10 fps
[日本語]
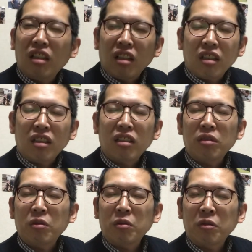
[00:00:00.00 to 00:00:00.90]
あ
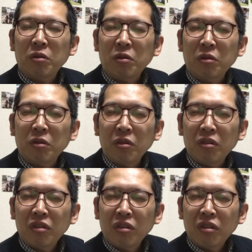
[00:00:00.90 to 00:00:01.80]
の
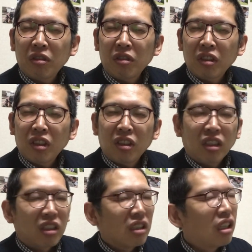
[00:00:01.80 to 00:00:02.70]

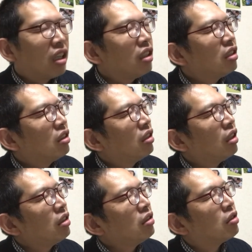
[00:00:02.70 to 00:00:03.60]
開
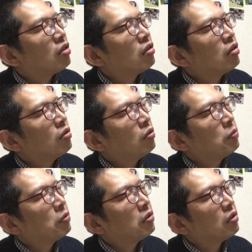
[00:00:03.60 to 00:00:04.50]
店15
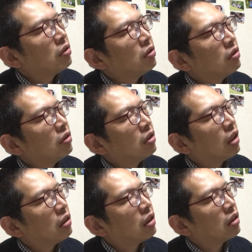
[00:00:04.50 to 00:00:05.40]
分ぐ
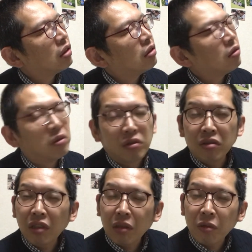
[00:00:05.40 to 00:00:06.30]
らい15分
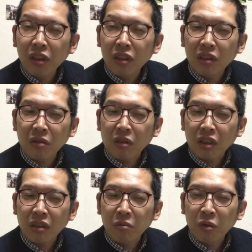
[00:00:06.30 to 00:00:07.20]
ぐらい前に行ったのか
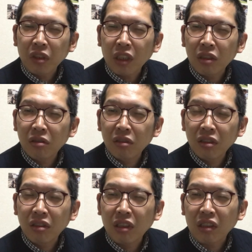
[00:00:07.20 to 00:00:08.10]
なもう30
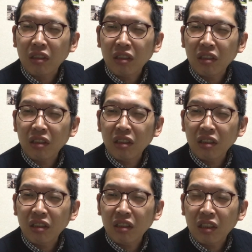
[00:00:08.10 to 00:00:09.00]
人ぐらい
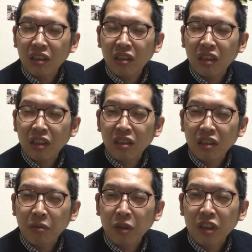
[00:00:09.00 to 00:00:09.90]
並んでらっ
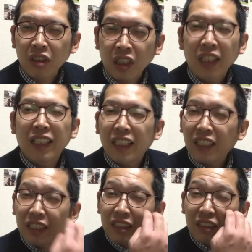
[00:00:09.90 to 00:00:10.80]
しゃいまして
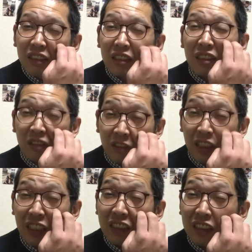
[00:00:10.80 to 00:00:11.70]
平日っすよ
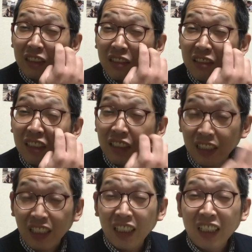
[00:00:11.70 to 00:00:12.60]
平日11
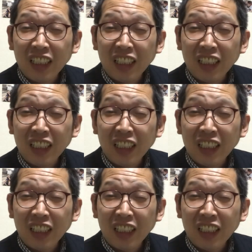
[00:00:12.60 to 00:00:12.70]
時